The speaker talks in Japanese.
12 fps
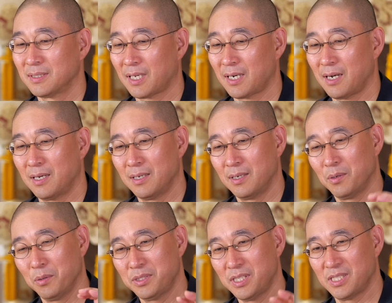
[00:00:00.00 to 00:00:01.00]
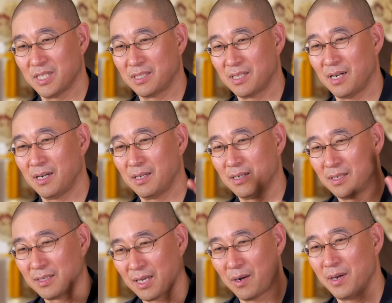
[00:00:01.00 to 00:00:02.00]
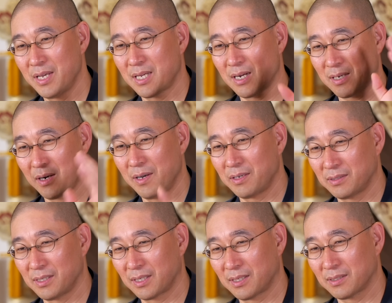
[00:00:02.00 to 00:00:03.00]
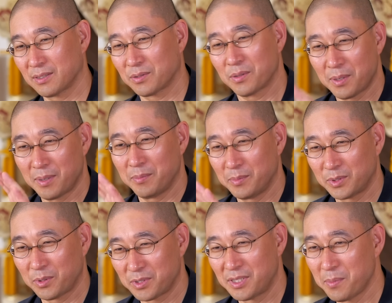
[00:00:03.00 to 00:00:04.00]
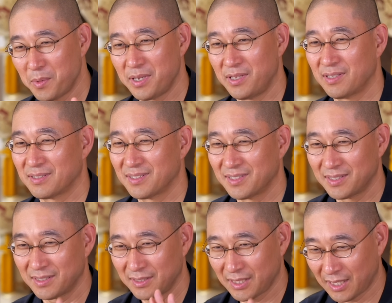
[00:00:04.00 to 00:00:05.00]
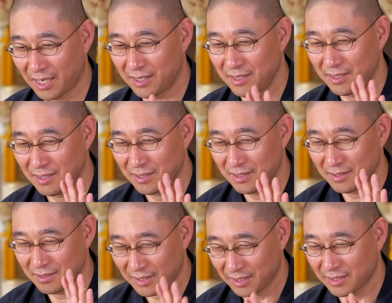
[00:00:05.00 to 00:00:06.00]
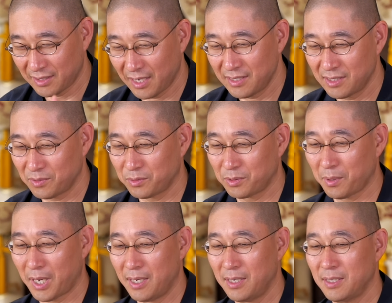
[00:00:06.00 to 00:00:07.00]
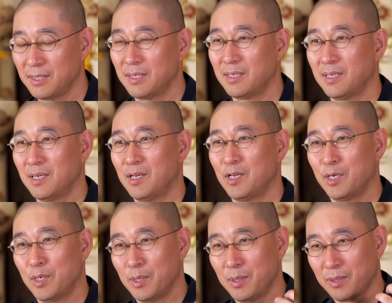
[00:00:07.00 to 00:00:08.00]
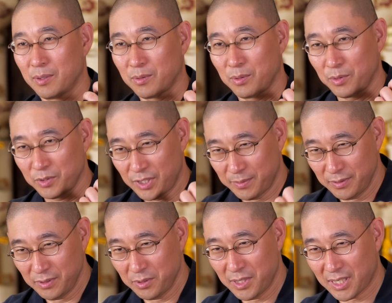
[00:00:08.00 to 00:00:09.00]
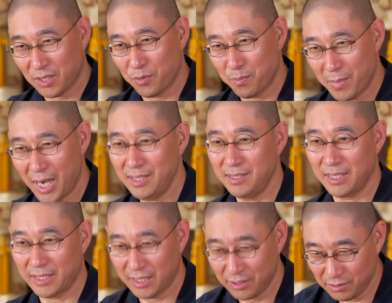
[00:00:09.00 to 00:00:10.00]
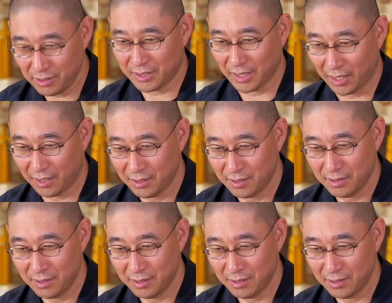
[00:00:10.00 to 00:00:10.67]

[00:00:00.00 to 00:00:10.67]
だから、おちいちゃんが可愛いか可愛くないか、それはどっちでもいいんです。ただ、ただ大事なことは、この自分の中の万に気づいた